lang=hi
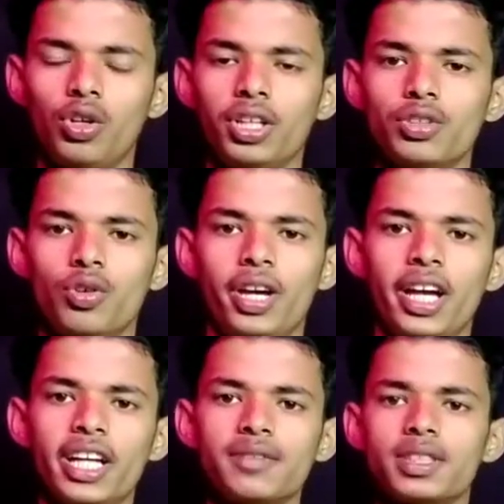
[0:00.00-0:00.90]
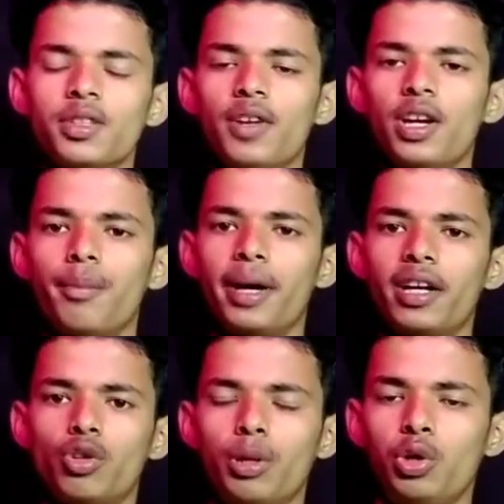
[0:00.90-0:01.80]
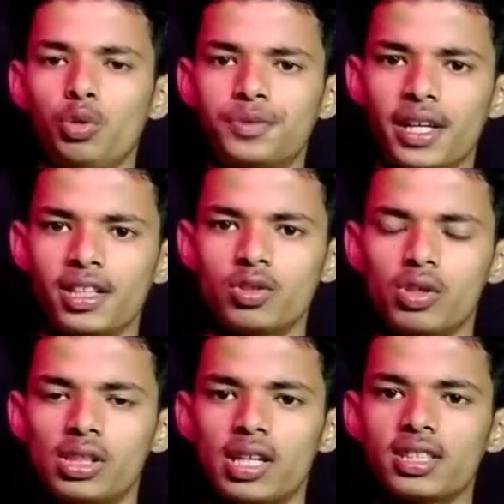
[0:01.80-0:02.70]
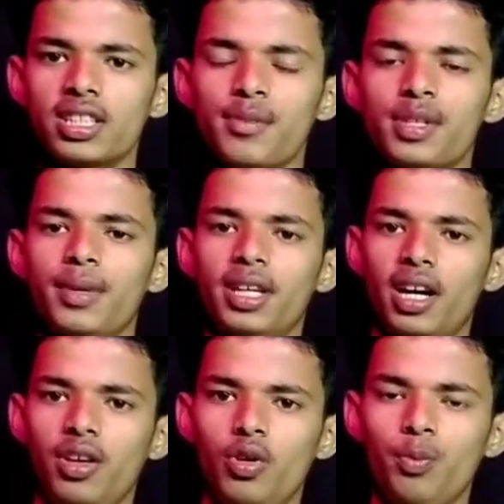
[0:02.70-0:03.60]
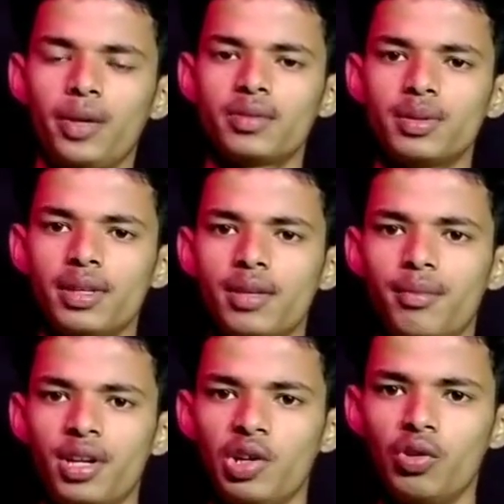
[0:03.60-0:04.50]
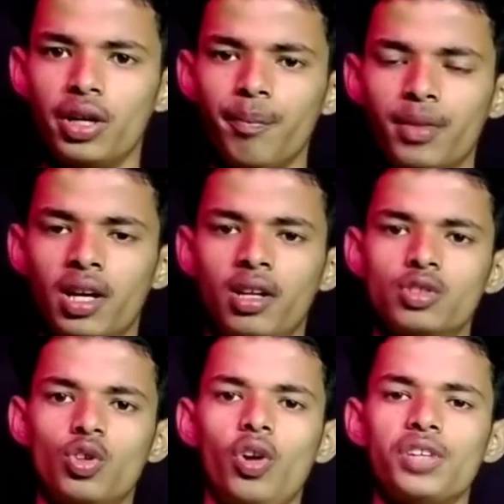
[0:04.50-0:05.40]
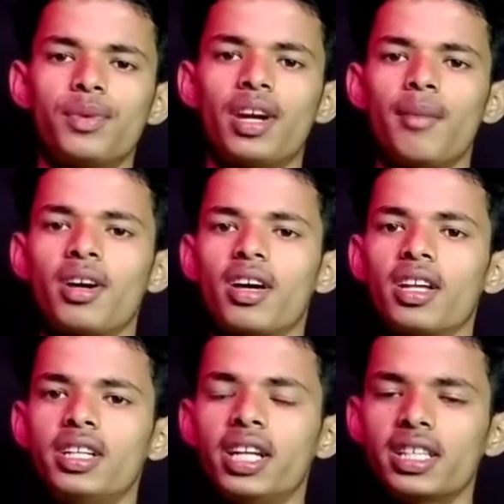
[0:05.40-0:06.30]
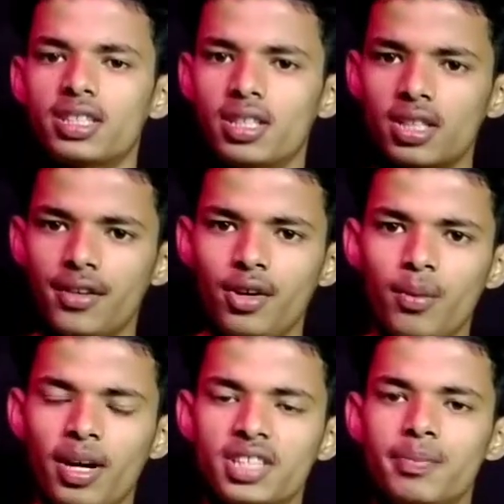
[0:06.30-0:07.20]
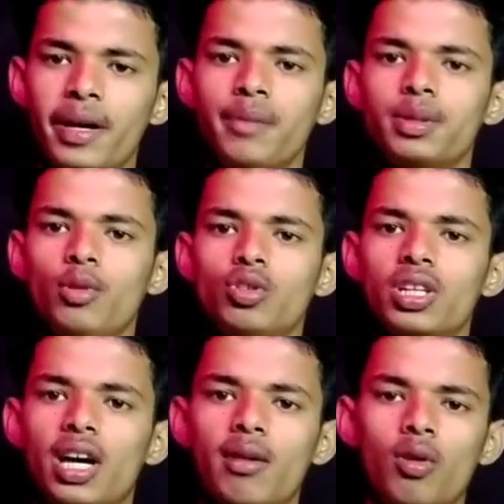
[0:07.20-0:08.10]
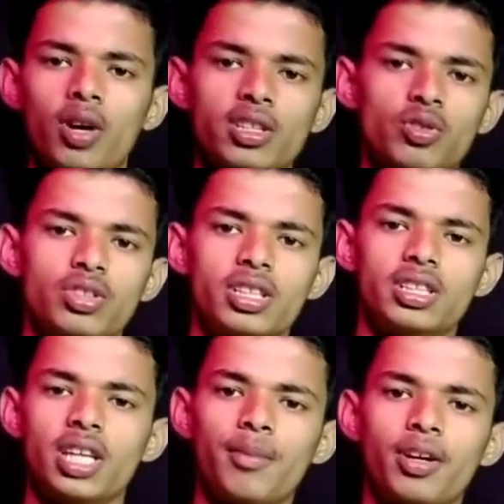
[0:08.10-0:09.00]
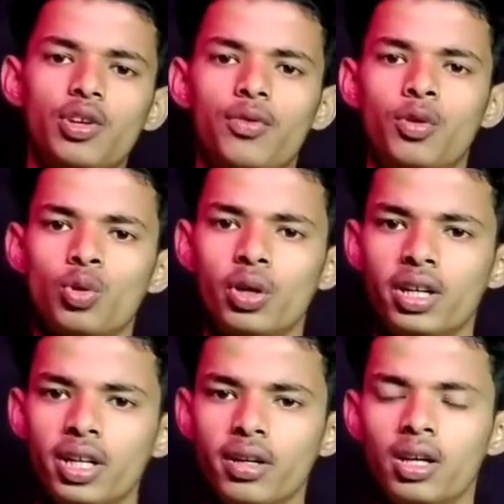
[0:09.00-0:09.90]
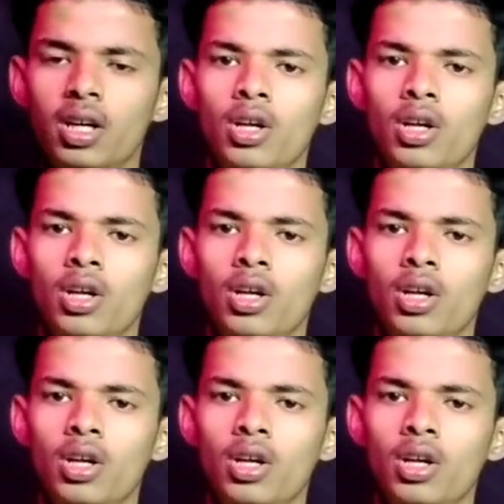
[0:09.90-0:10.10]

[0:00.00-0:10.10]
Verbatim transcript: ओके सो हे गाइस बस वेलकम बैक टू माय यूट्यूब चैनल सो गाइस कैसे हैं आप सभी आई होप कि आप सभी एकदम बढ़िया होंगे सो गाइस मेरा नाम है करण एंड आज के इस नए वीडियो में गाइस मैं आप सभी को सिखाने वाला हूं गाइस कुछ इस टाइप का न्यू फोटो एडिटिंग